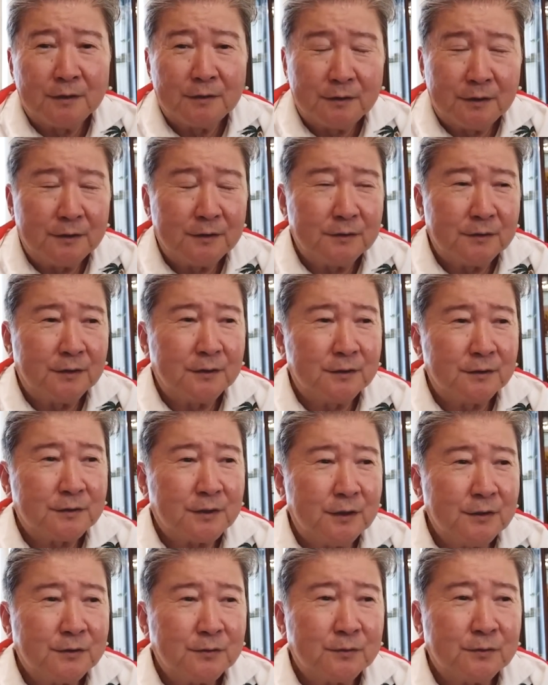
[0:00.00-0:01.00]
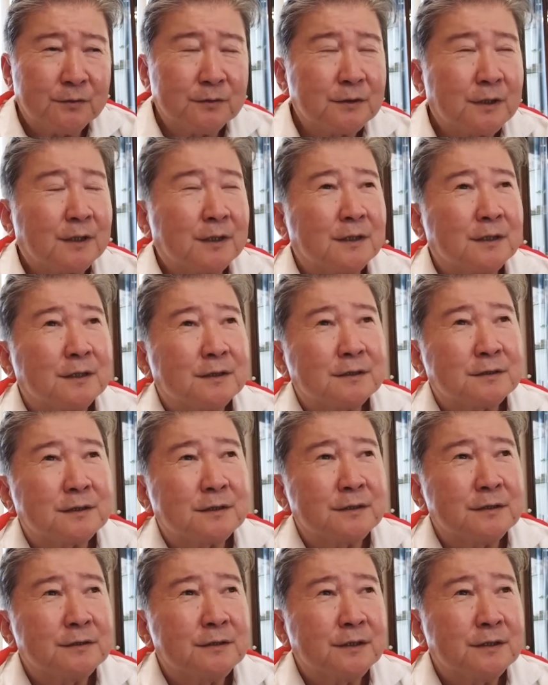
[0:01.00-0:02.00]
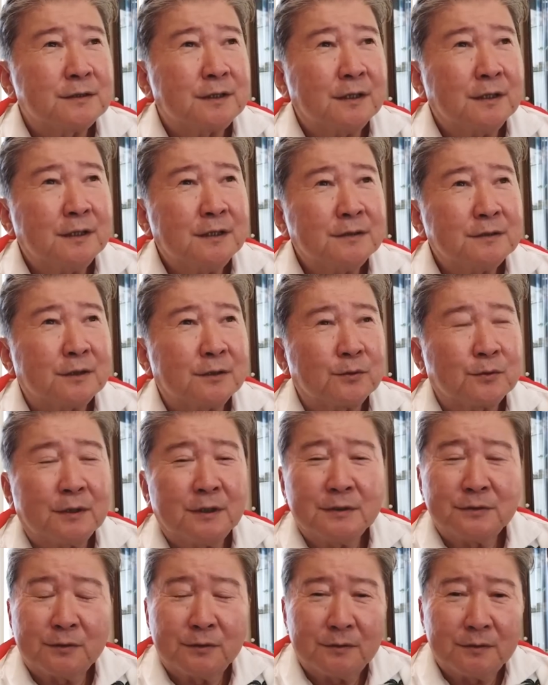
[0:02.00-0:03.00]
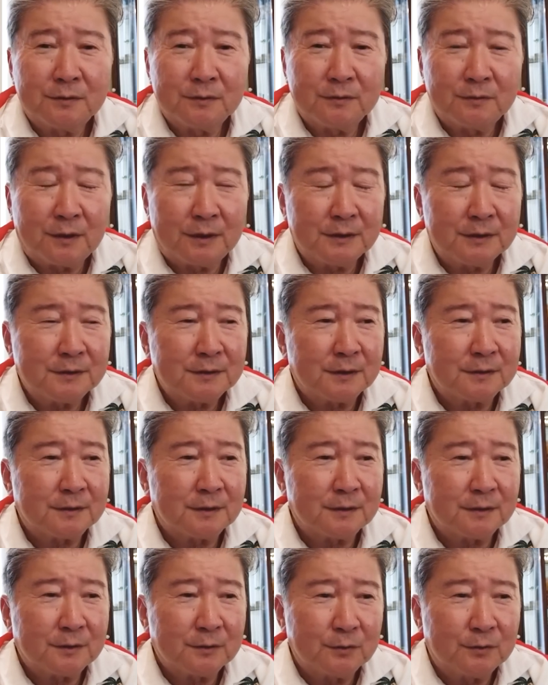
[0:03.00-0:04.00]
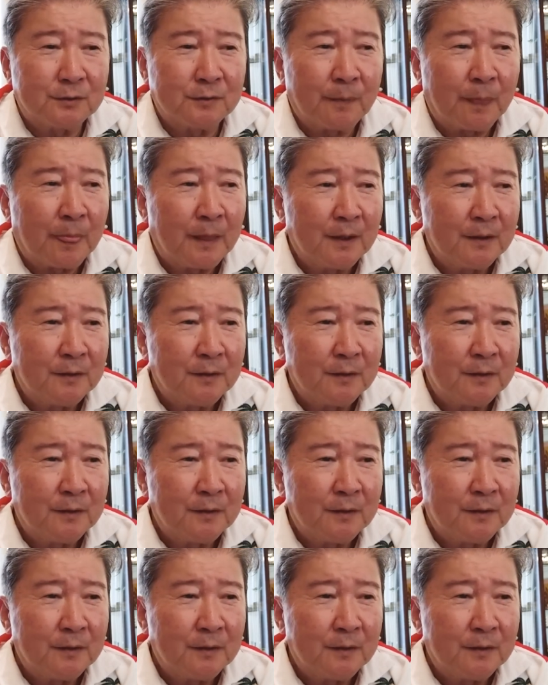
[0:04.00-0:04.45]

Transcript: で、最初、だから、ね、3ヶ月か6ヶ月の話だったんだけど、